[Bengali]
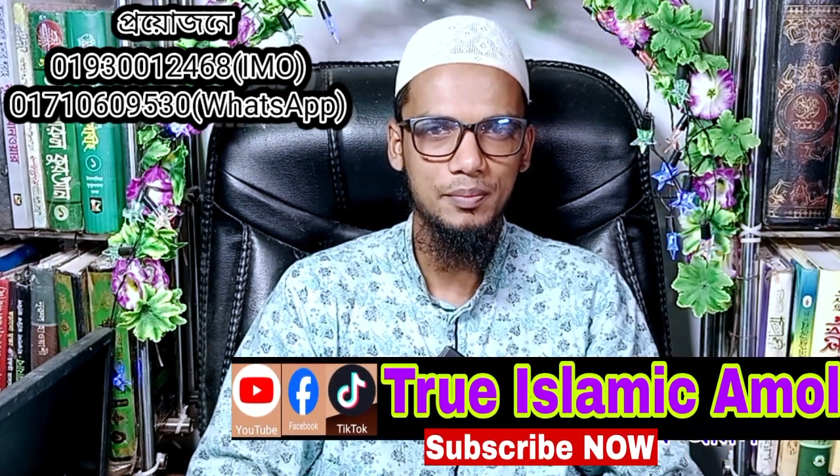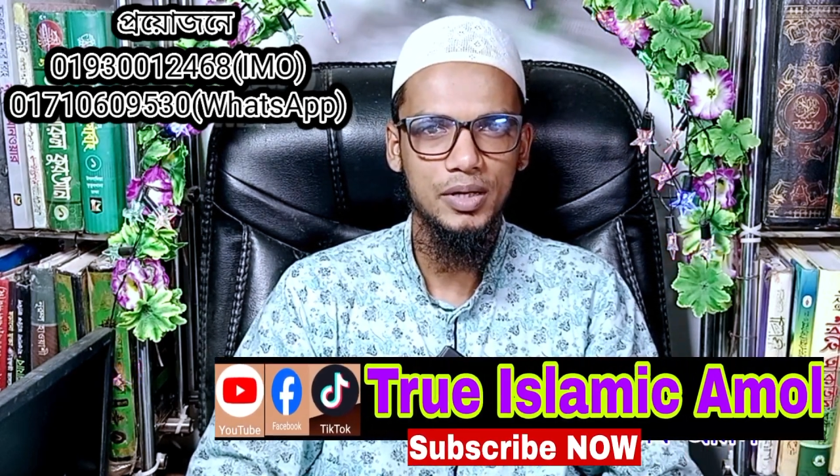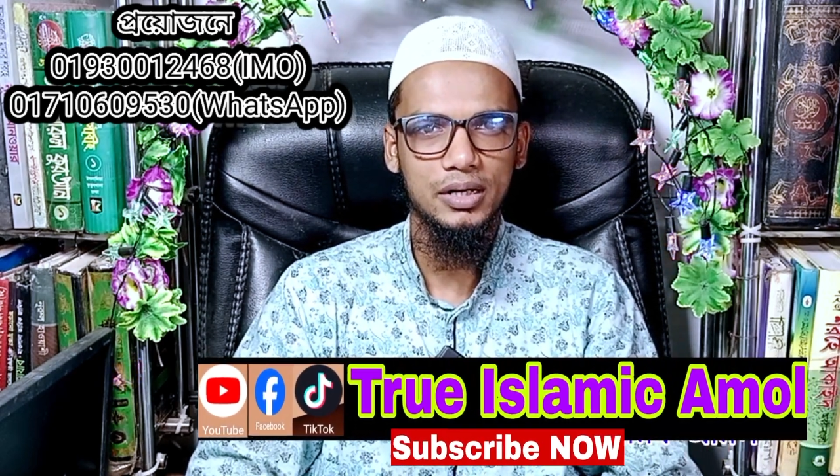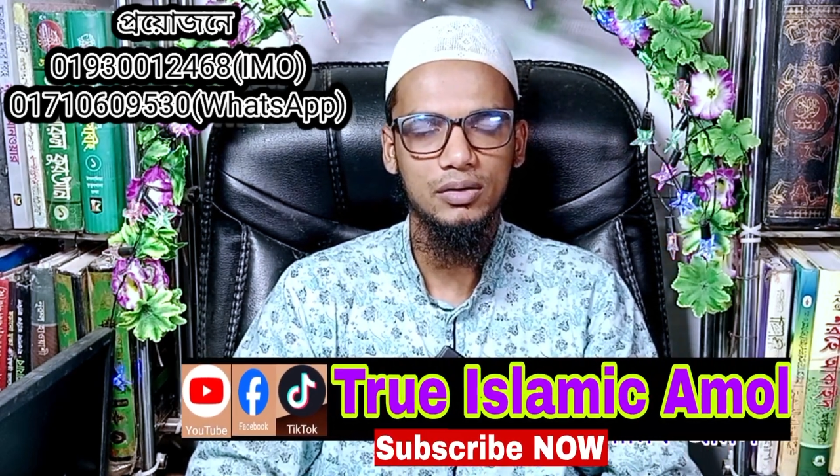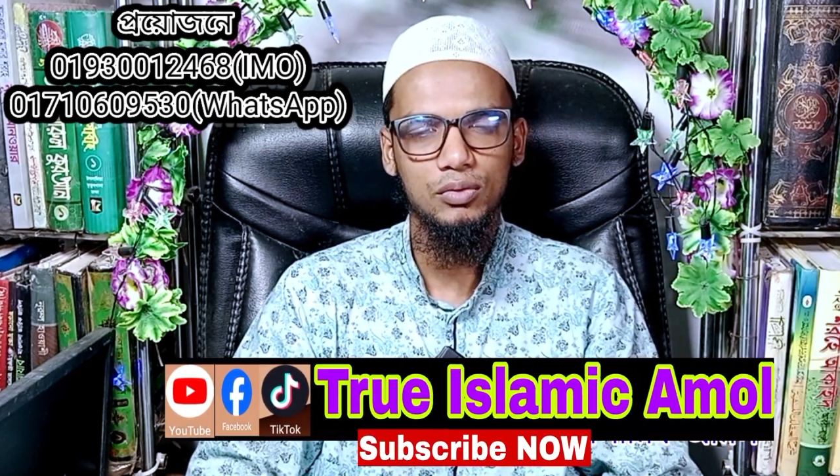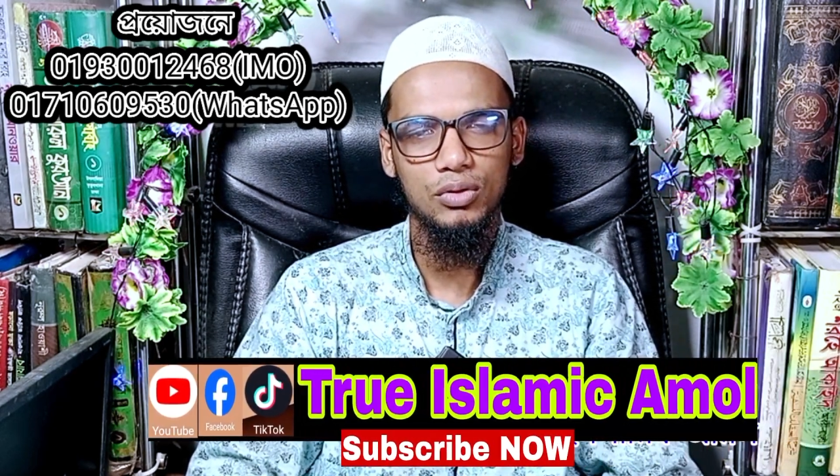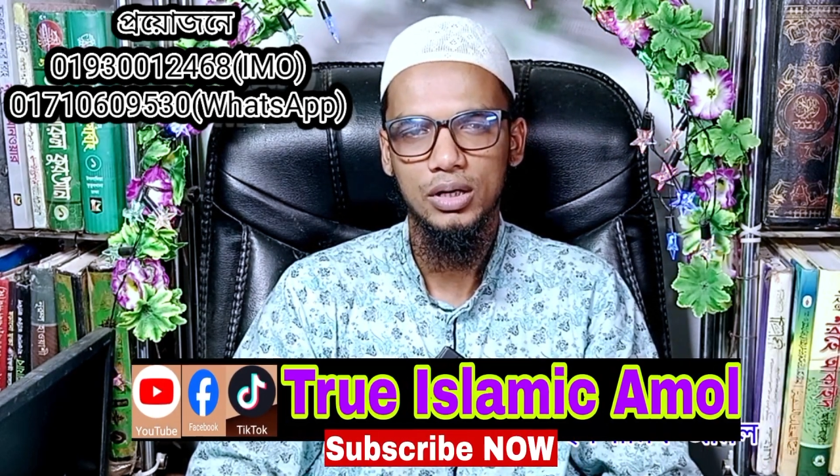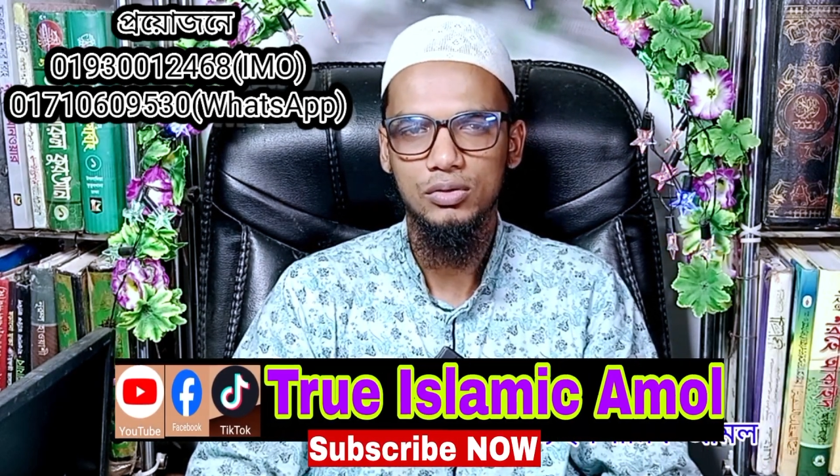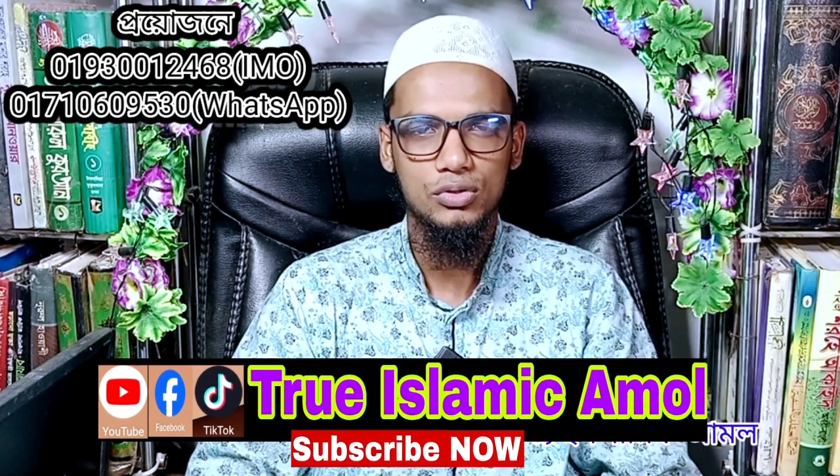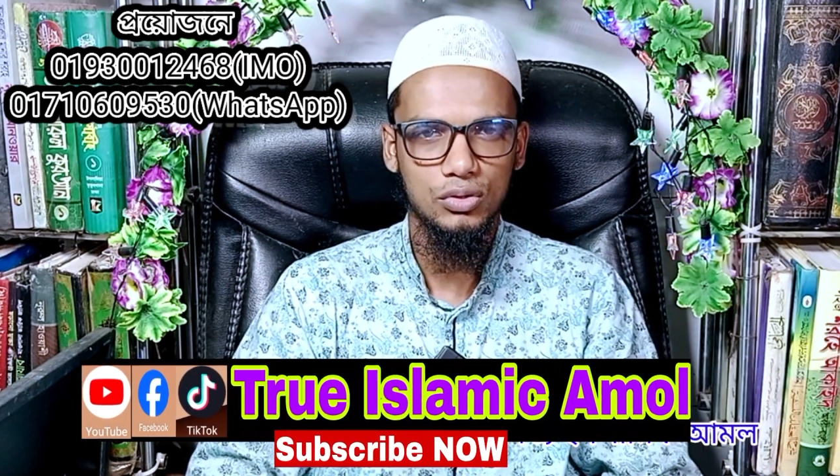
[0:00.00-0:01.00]
আপনাকে কোনো
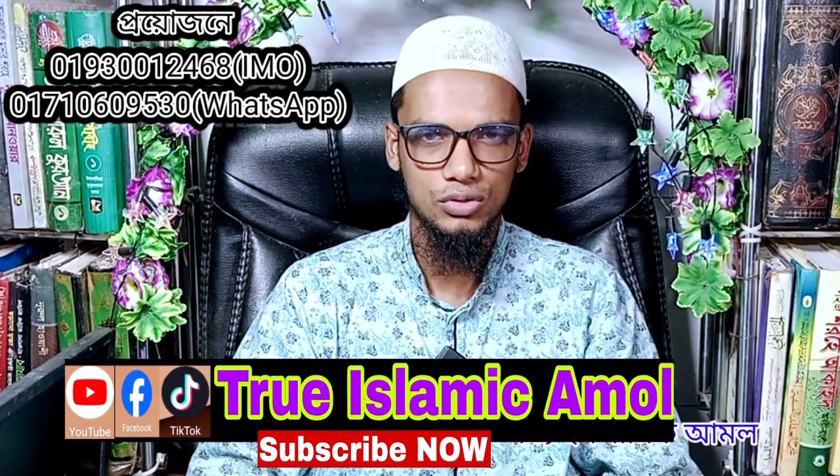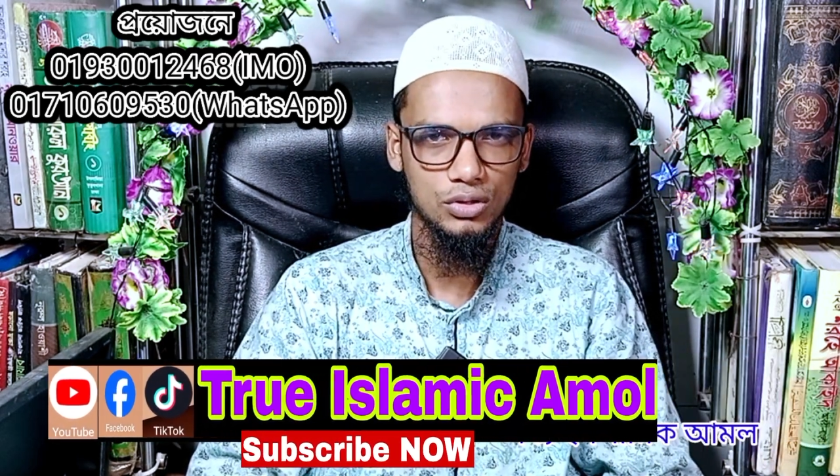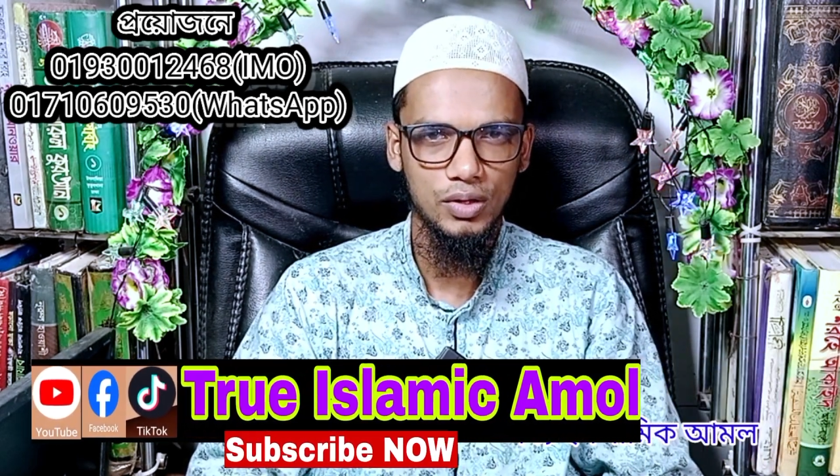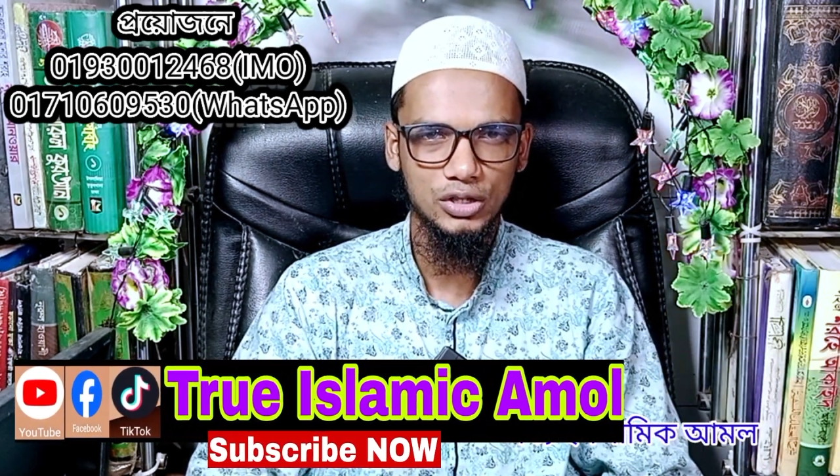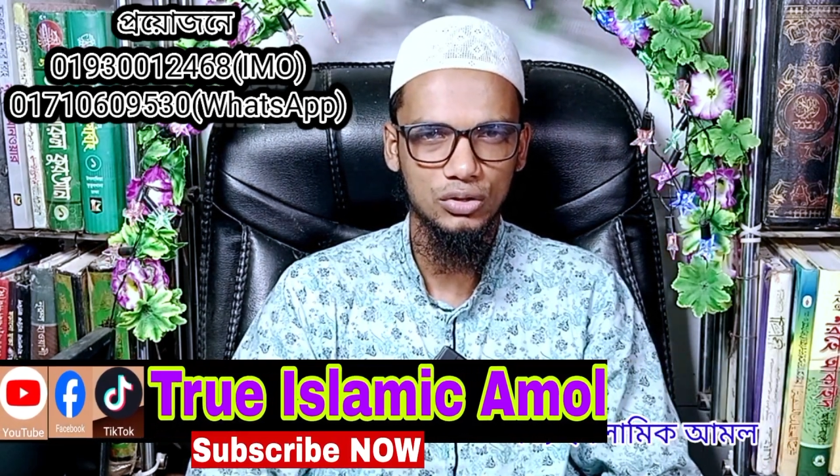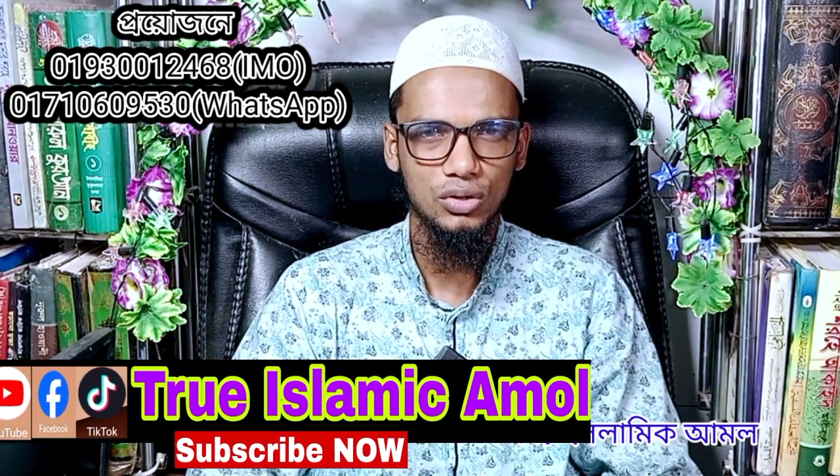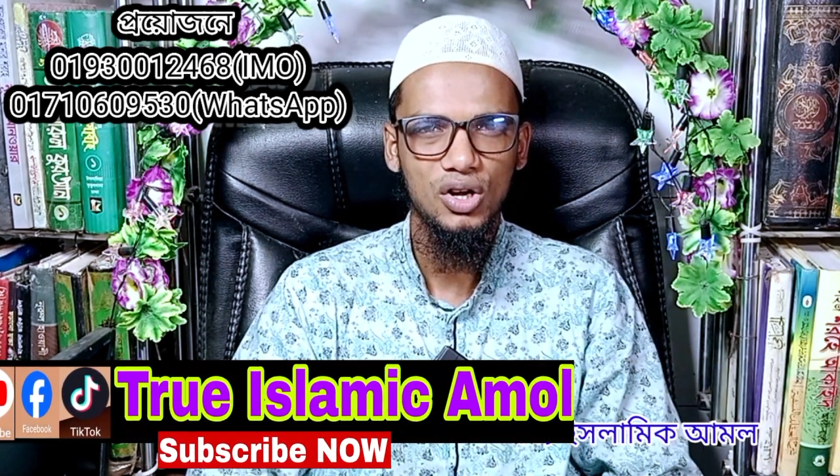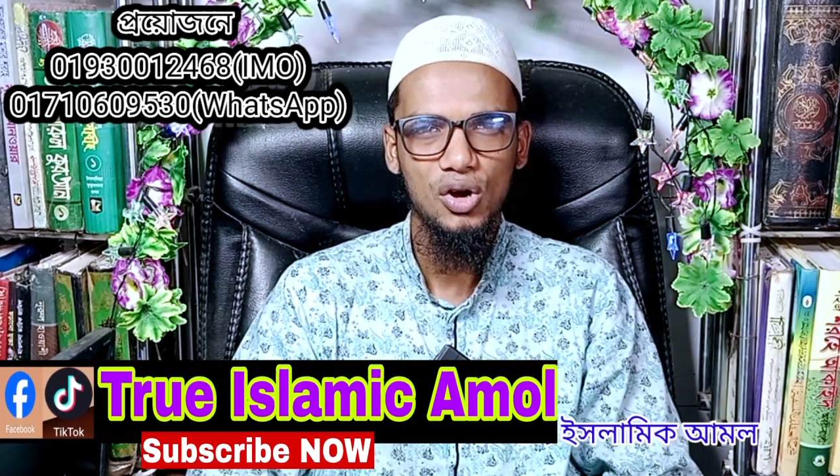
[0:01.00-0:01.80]
না কিছু কিছু দেওয়ার জন্য